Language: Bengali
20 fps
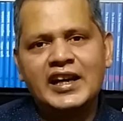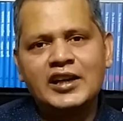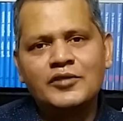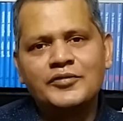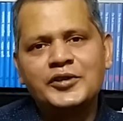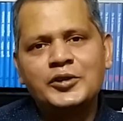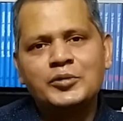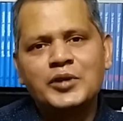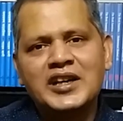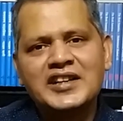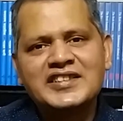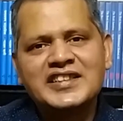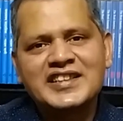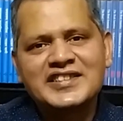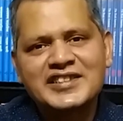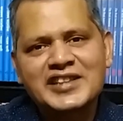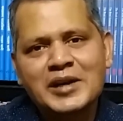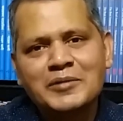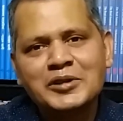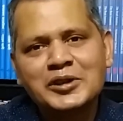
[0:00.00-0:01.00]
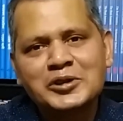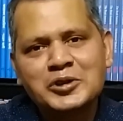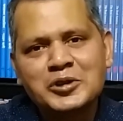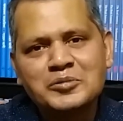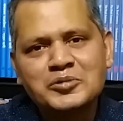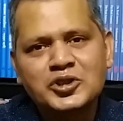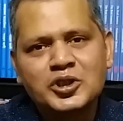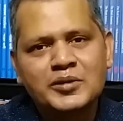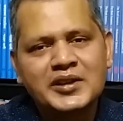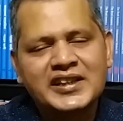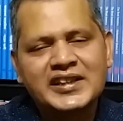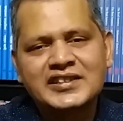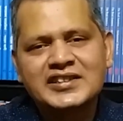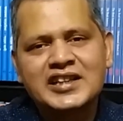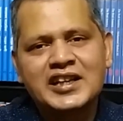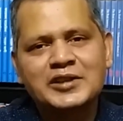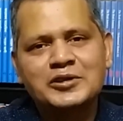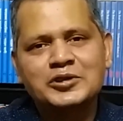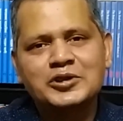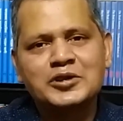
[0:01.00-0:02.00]
হ্যালো ভিউয়ার্স আসসালামু আলাইকুম সবাইকে
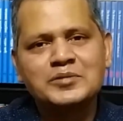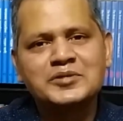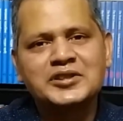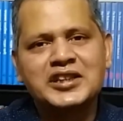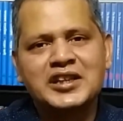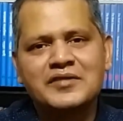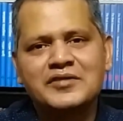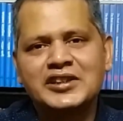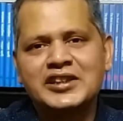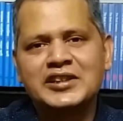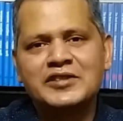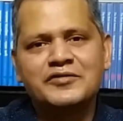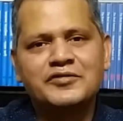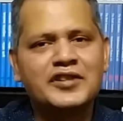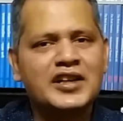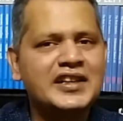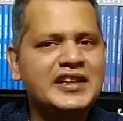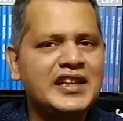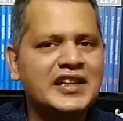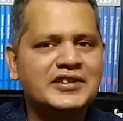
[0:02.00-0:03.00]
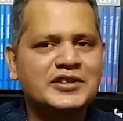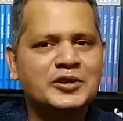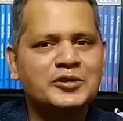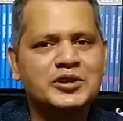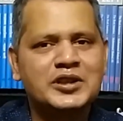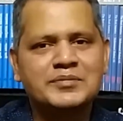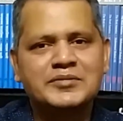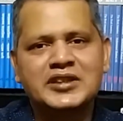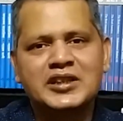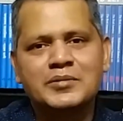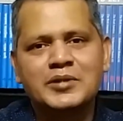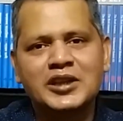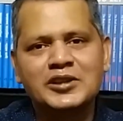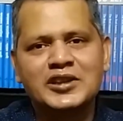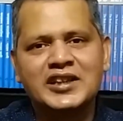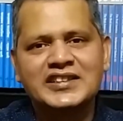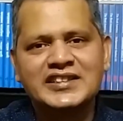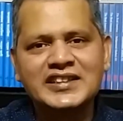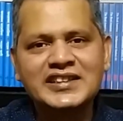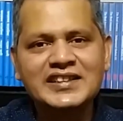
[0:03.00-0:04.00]
স্বাগতম ট্রাভেল অ্যান্ড ফানে আশা করি আপনারা ভালো
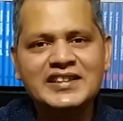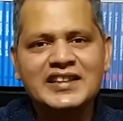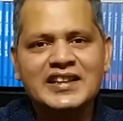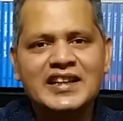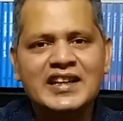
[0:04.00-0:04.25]
আছেন